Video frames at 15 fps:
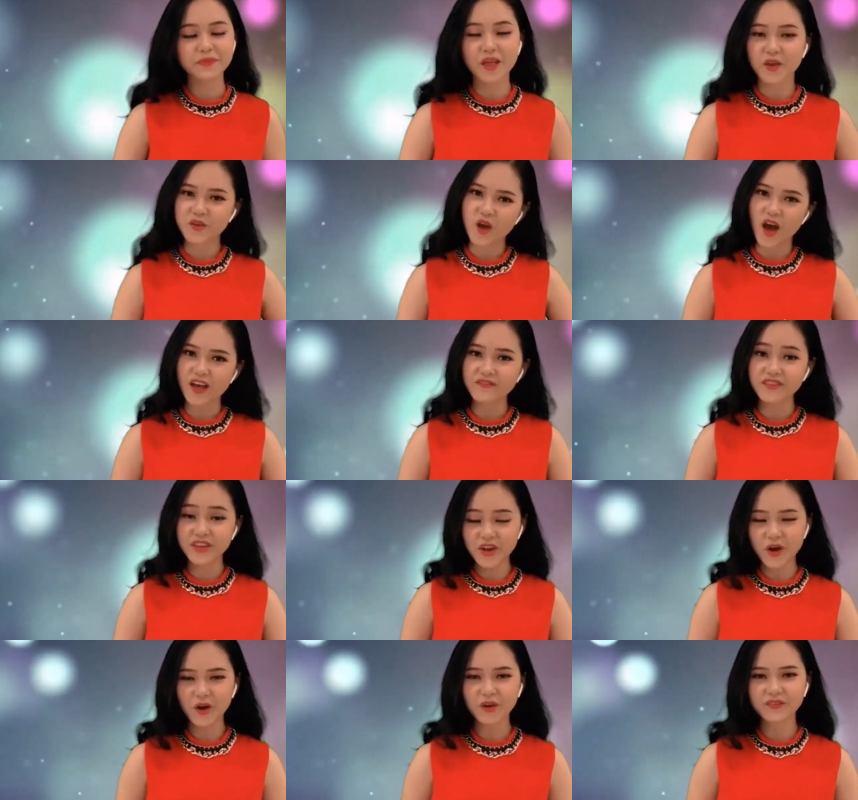tâm theo dõi
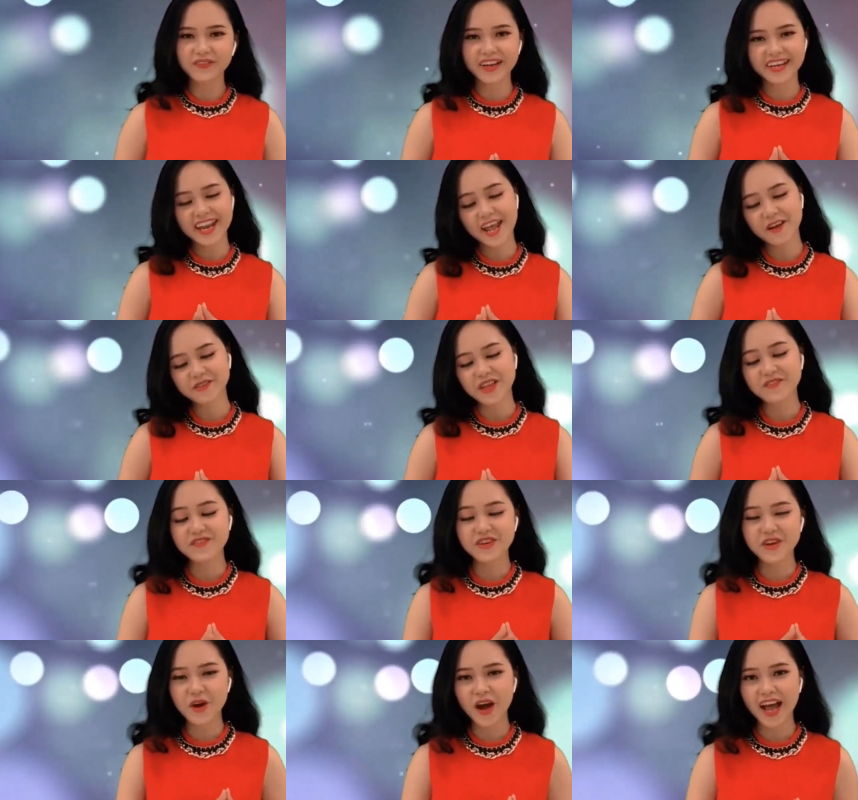video và nếu thấy
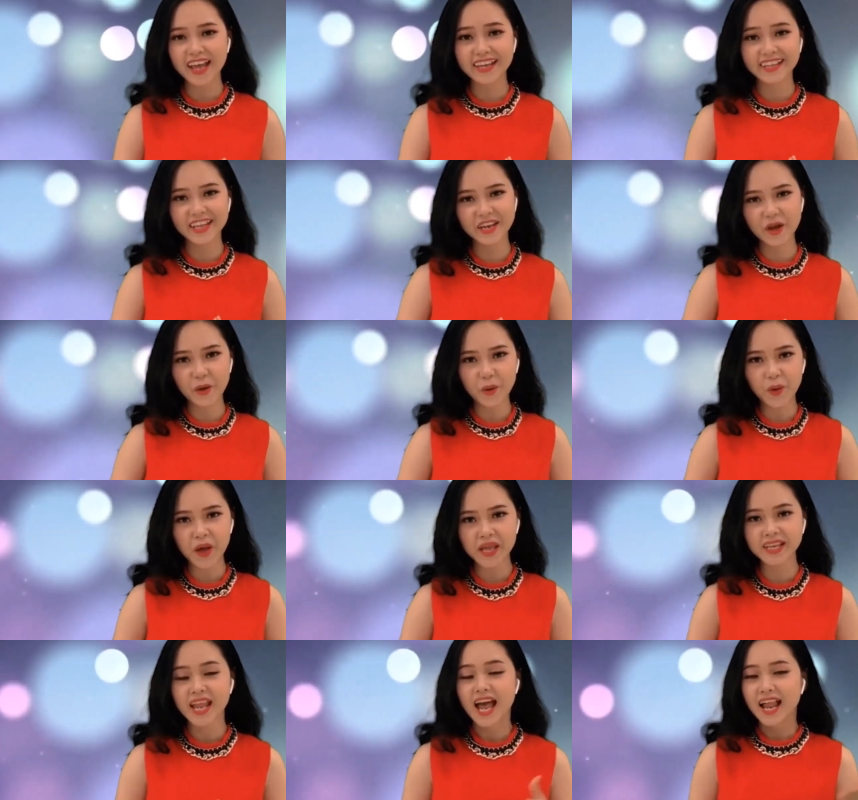video hay thì đừng
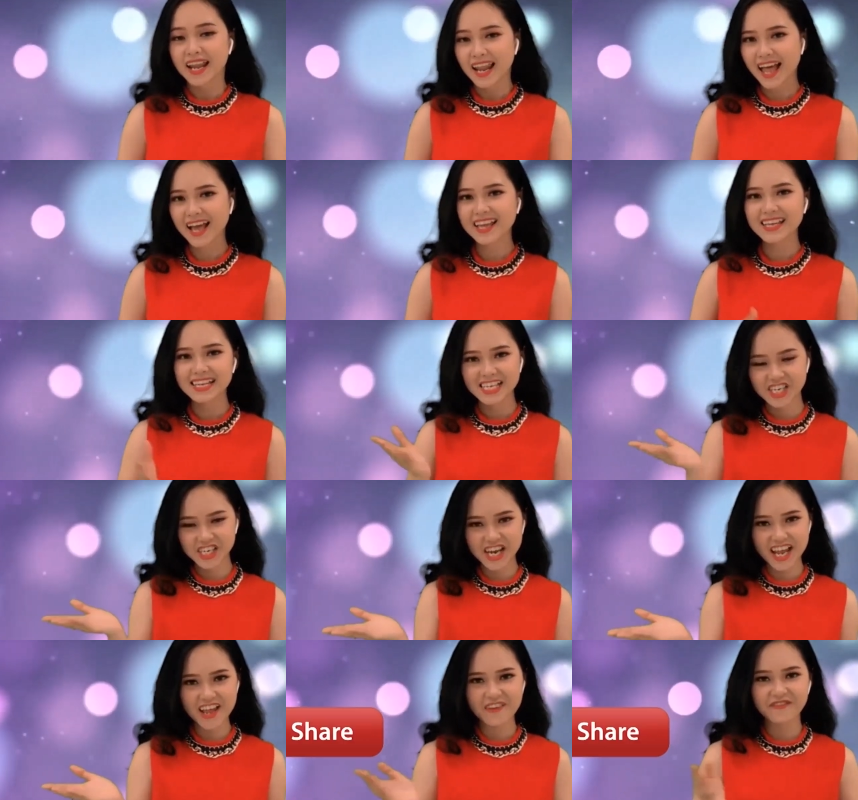quên like,
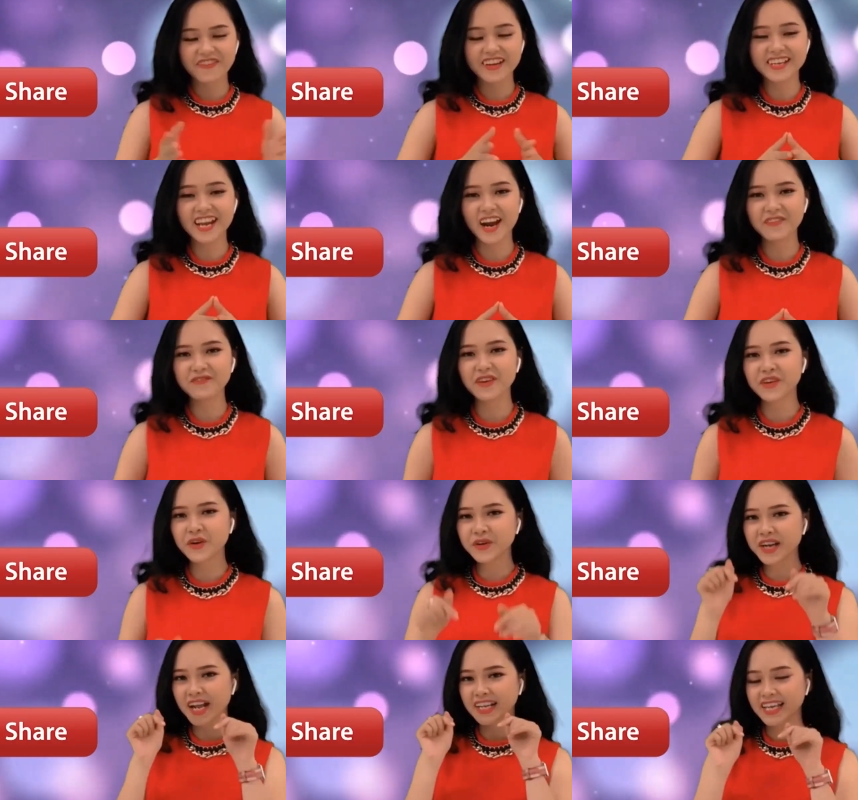share và nhấn vào
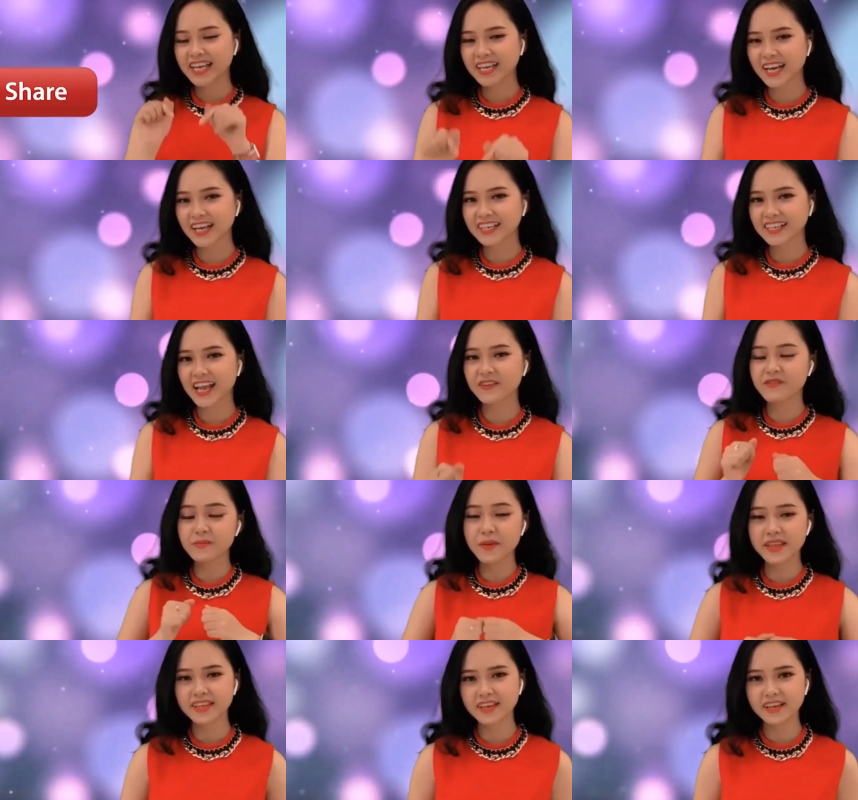nút đăng ký kênh ngay
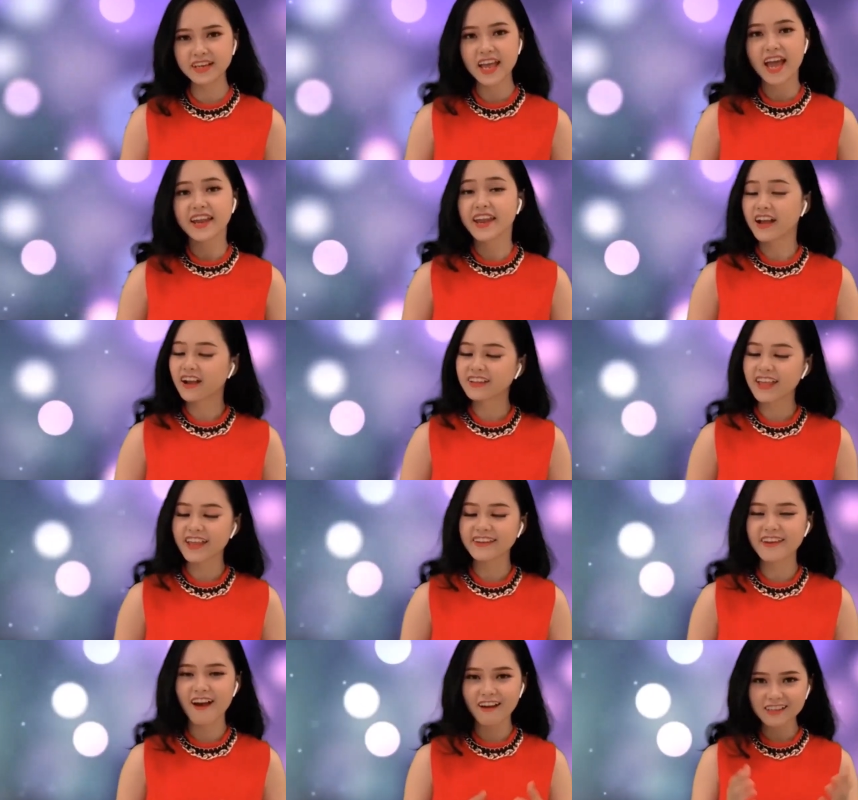phía bên dưới để có thể
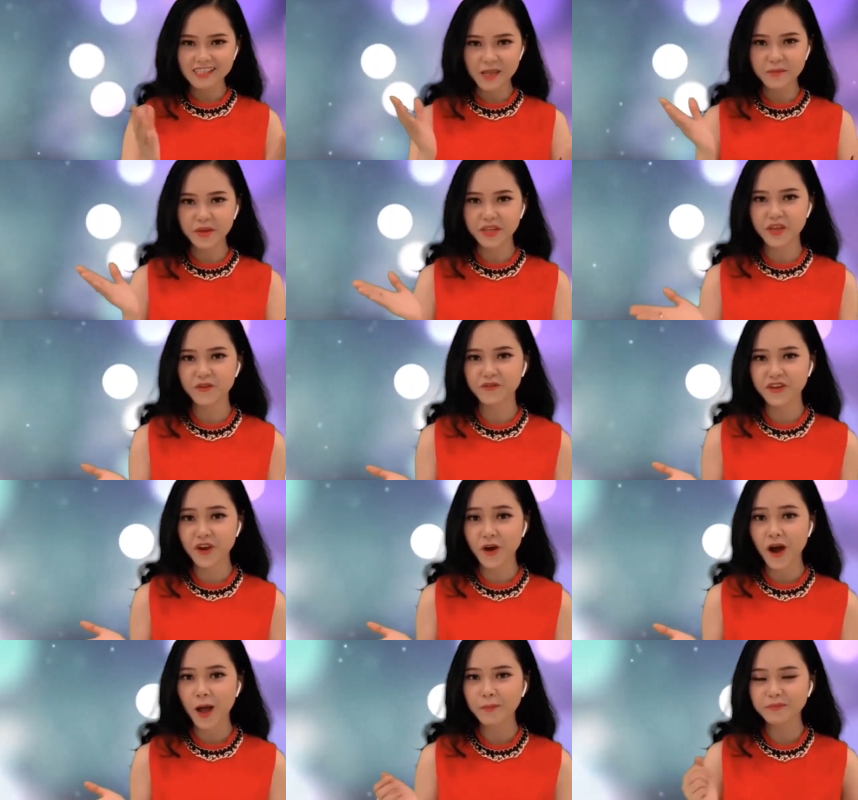đón xem được nhiều
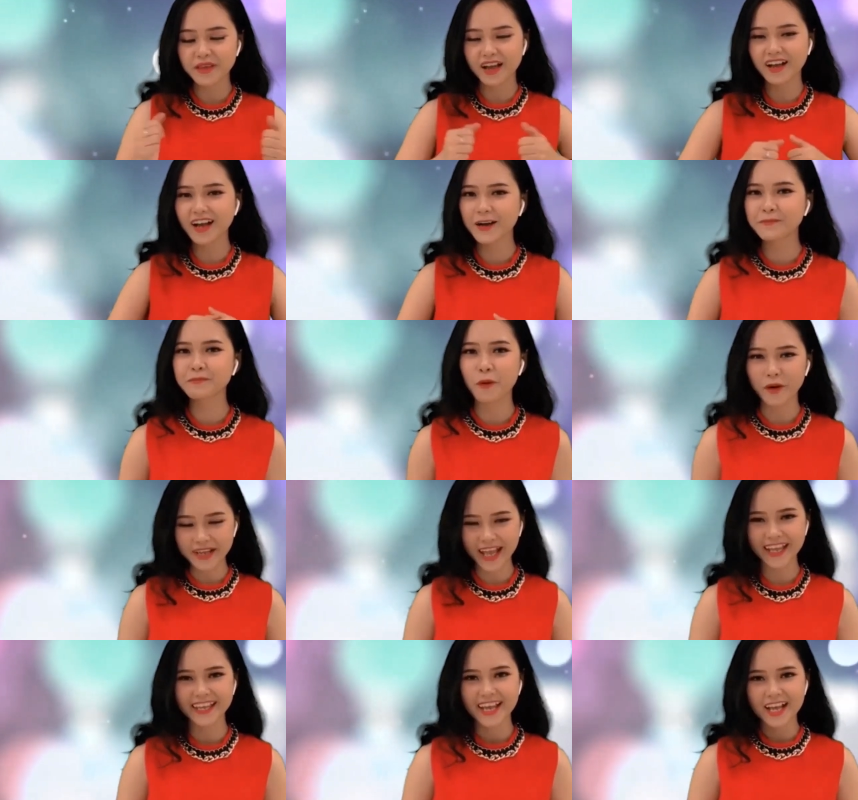video hấp dẫn hơn mỗi
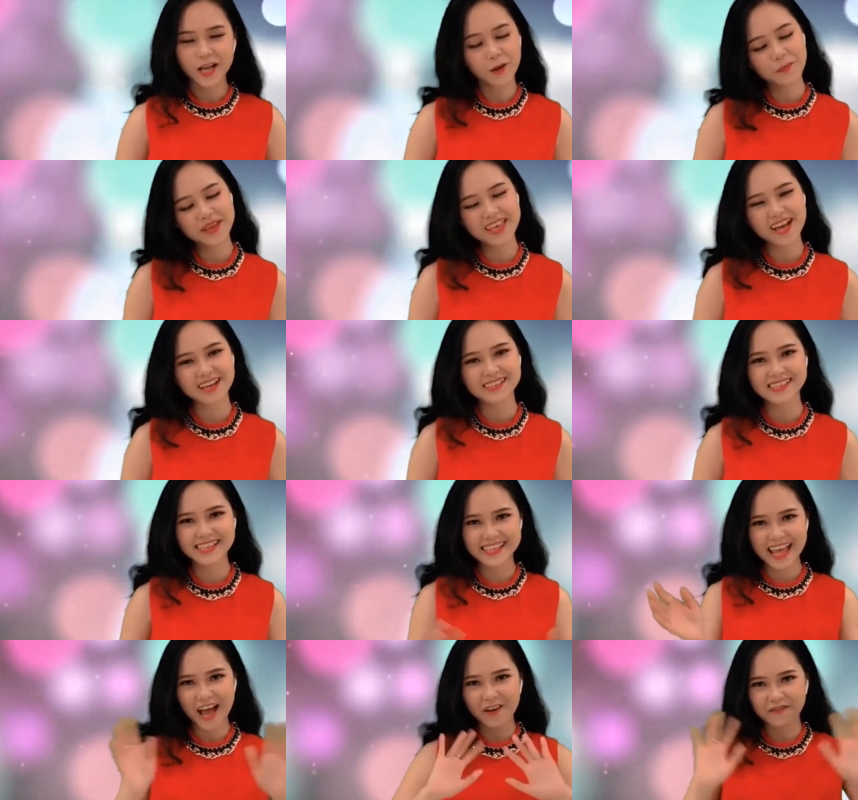ngày. Còn bây giờ xin
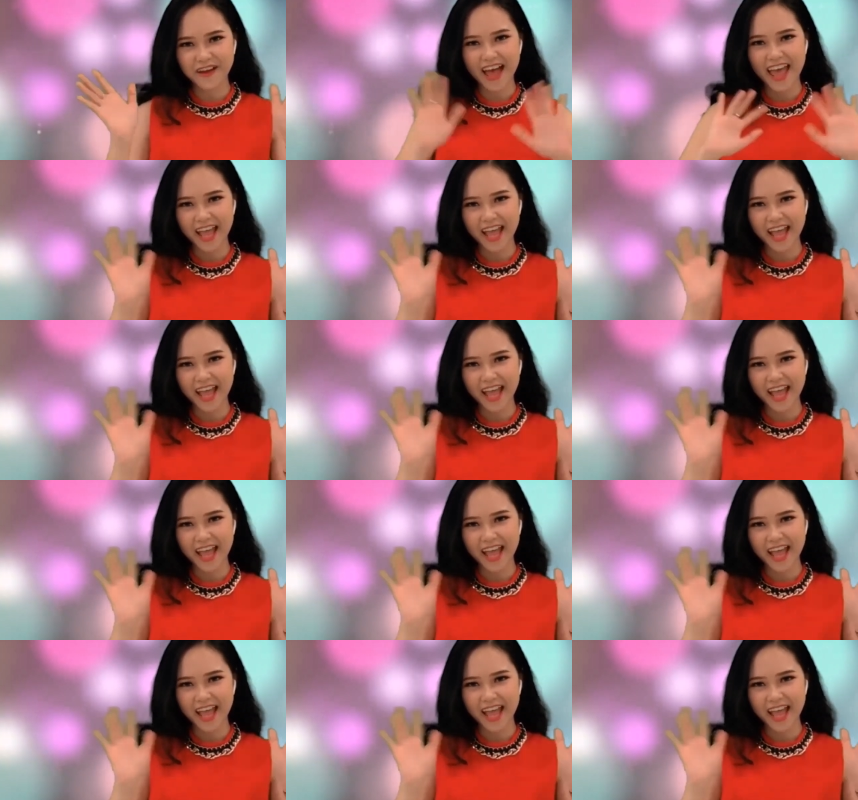chào